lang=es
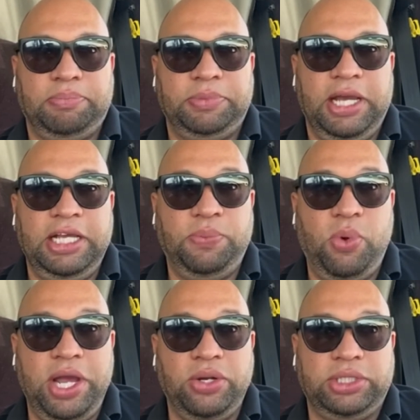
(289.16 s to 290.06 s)
Es
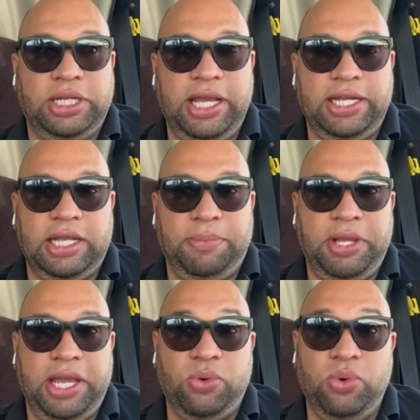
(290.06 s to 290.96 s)
bueno tener
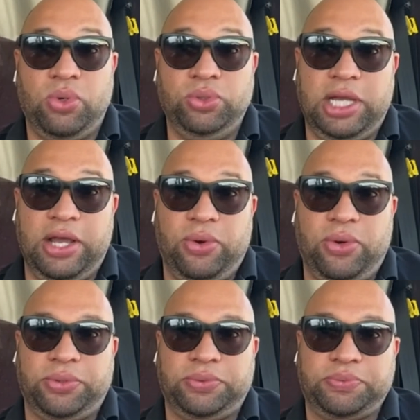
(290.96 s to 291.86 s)
también un
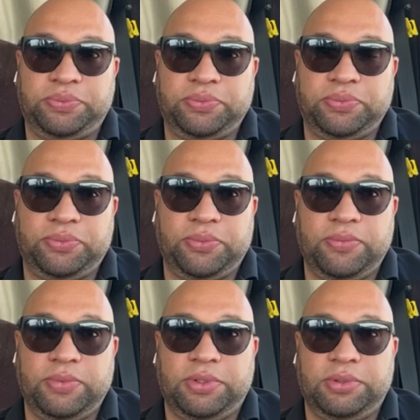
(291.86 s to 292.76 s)
contador
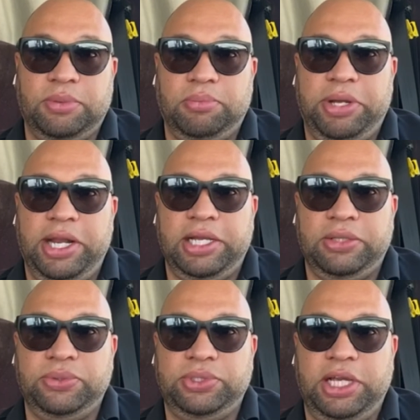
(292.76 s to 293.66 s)
para que
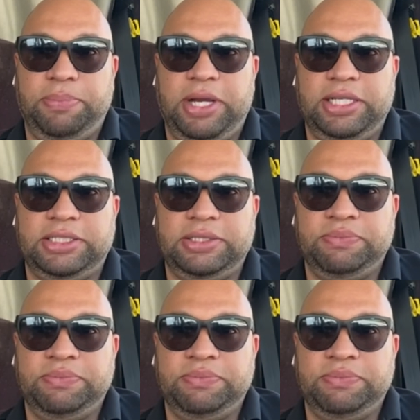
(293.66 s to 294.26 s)
tú sepas